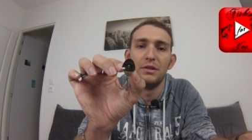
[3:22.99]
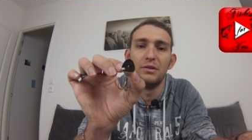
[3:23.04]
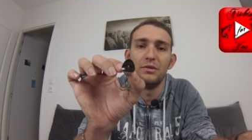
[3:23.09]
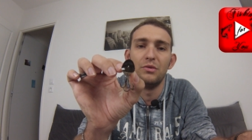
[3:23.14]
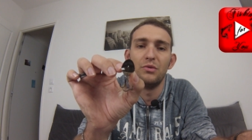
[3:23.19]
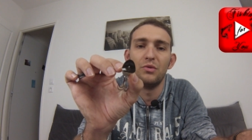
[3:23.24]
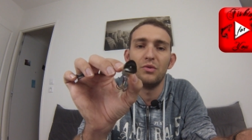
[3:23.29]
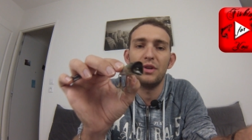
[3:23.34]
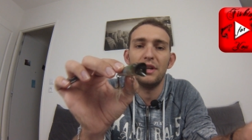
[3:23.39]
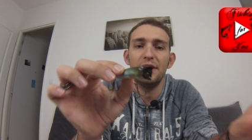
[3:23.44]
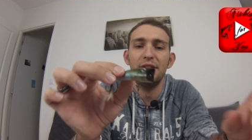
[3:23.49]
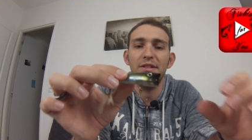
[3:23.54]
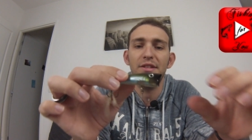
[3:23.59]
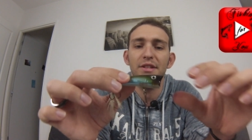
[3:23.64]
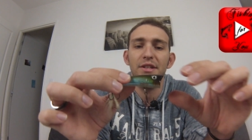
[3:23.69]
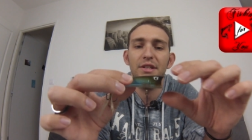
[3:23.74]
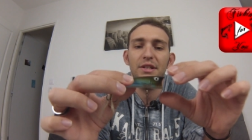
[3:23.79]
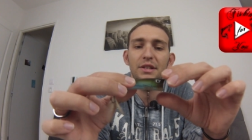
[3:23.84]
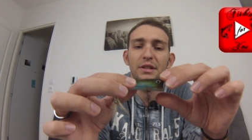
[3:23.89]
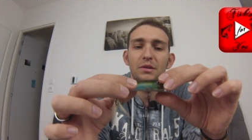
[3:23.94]
Donc là,
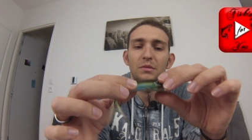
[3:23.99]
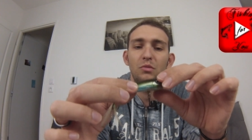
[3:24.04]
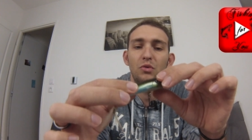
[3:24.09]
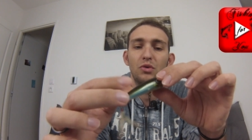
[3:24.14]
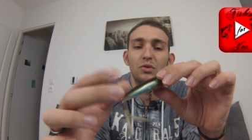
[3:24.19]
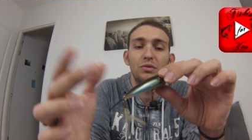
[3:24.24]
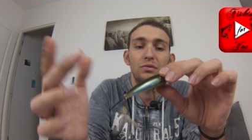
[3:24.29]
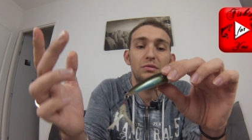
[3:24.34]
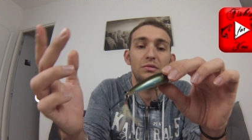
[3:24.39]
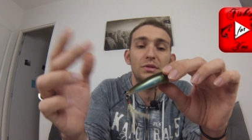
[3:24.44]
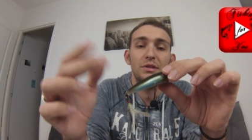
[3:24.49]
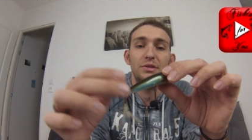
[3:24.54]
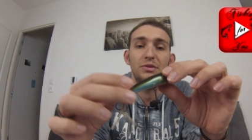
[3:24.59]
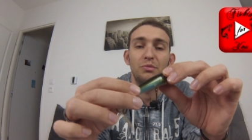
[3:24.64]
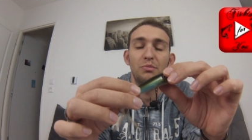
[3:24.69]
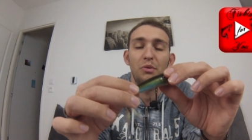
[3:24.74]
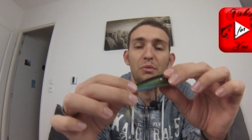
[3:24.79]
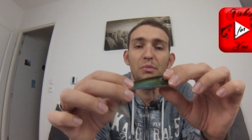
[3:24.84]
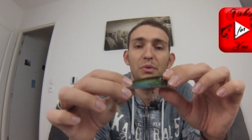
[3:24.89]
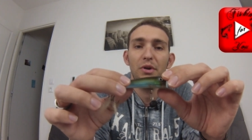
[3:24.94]
c'est bah, du
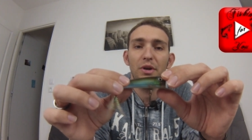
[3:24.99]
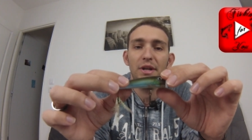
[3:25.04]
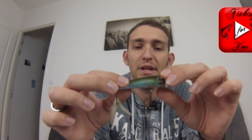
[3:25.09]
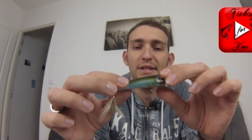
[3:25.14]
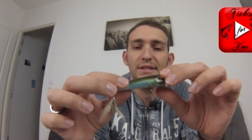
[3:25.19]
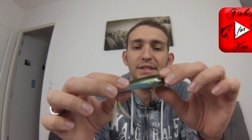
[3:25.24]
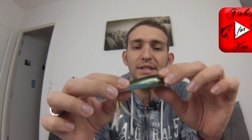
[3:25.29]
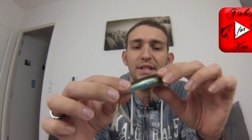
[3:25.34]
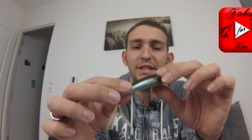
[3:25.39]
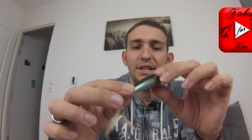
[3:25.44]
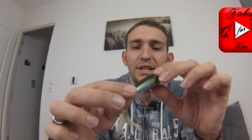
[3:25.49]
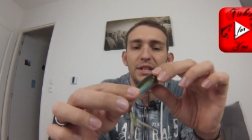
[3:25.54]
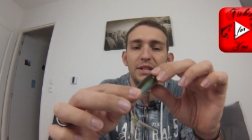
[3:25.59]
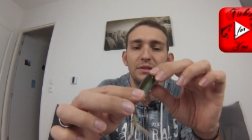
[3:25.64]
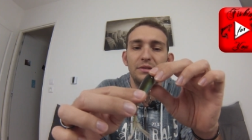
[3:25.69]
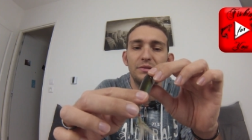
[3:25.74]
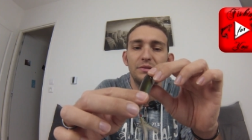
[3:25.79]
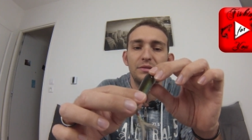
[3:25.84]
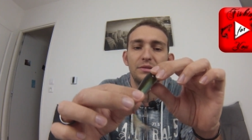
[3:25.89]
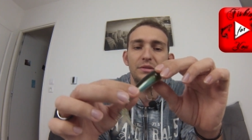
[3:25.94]
popper classique.
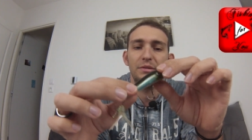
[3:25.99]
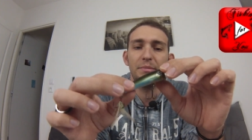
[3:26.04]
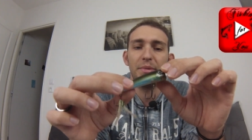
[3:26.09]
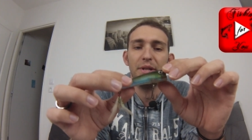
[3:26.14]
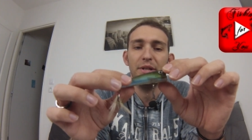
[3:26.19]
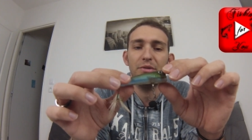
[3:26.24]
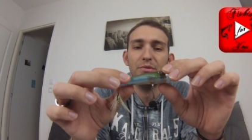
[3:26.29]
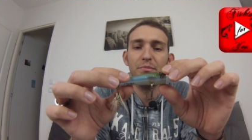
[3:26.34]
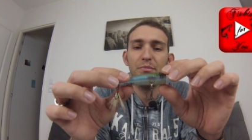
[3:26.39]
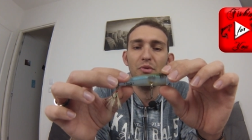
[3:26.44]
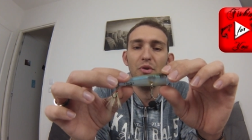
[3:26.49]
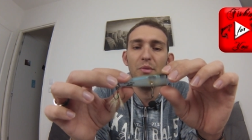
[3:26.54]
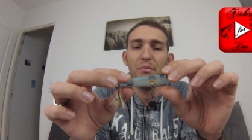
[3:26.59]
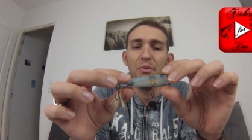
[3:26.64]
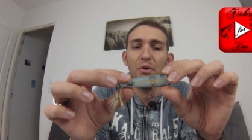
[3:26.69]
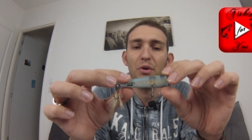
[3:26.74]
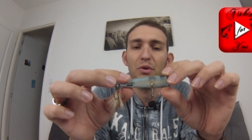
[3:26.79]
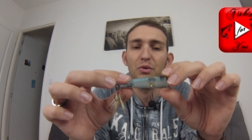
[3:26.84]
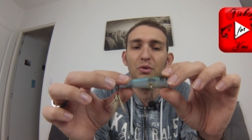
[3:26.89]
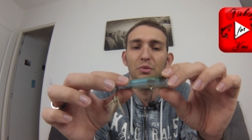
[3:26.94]
Hein. Après, peu
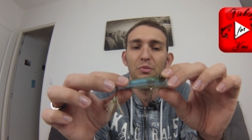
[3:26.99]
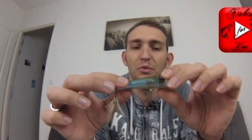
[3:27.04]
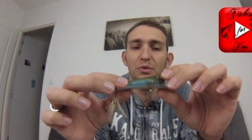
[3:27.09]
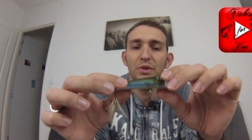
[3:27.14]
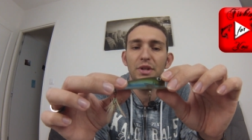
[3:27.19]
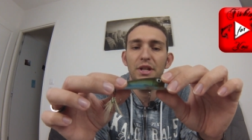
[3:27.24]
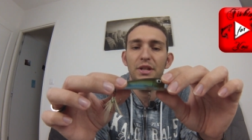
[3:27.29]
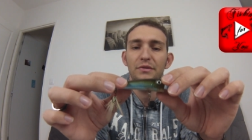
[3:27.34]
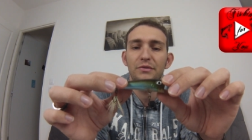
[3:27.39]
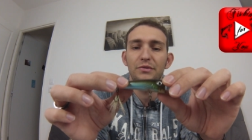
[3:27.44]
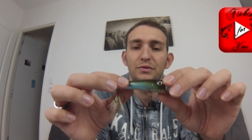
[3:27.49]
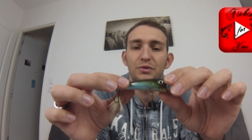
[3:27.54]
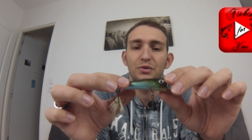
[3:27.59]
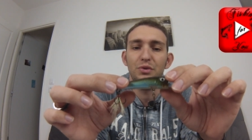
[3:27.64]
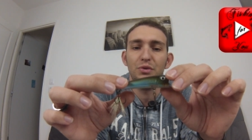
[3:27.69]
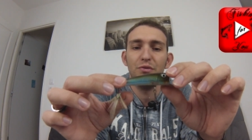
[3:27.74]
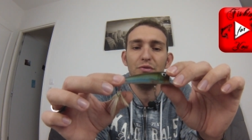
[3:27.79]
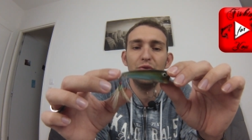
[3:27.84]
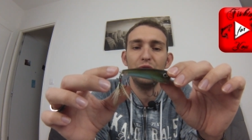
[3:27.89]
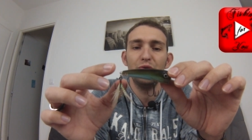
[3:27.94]
importe le modèle, il
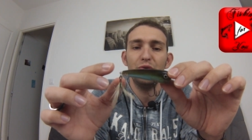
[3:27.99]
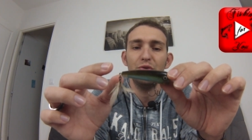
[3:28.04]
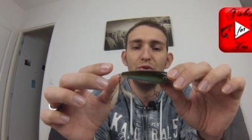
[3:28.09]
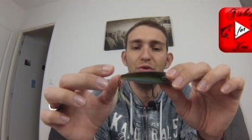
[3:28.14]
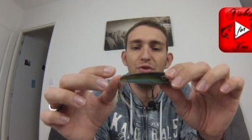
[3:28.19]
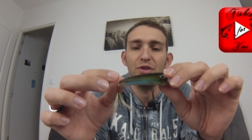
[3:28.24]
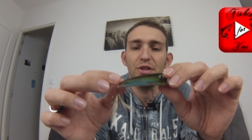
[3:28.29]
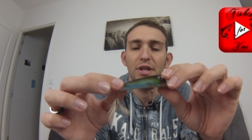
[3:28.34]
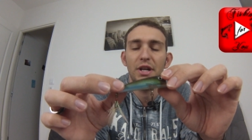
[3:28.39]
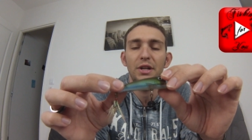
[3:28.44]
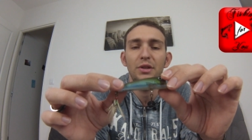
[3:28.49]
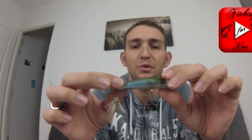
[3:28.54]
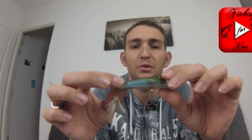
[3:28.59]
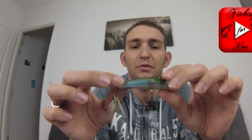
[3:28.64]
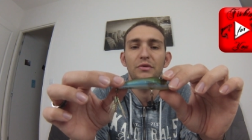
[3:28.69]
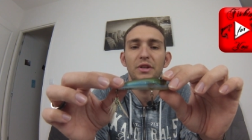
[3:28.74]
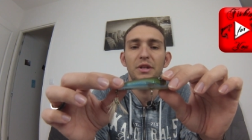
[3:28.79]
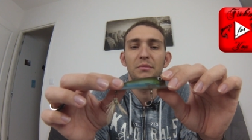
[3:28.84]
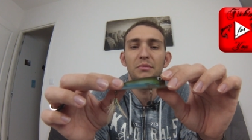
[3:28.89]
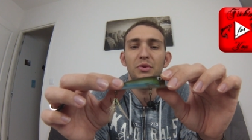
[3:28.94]
suffit juste en général de
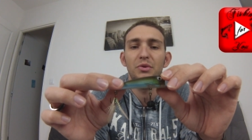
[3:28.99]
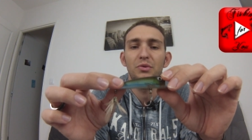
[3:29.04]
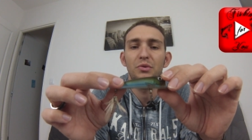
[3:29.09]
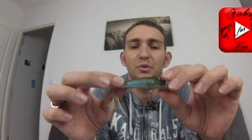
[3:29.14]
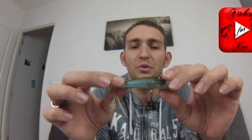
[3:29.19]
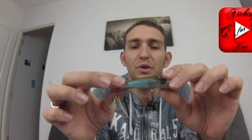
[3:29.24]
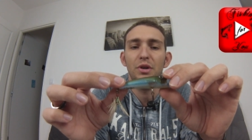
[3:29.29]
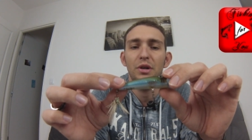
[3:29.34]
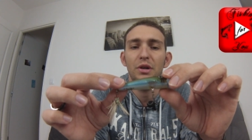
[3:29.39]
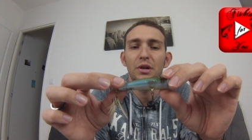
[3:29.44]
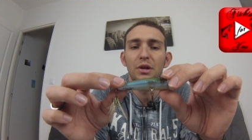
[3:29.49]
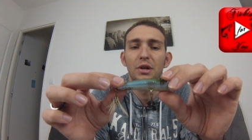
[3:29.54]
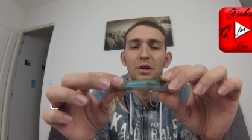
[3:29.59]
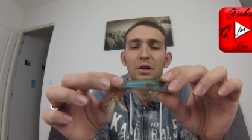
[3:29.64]
trouver la bonne couleur.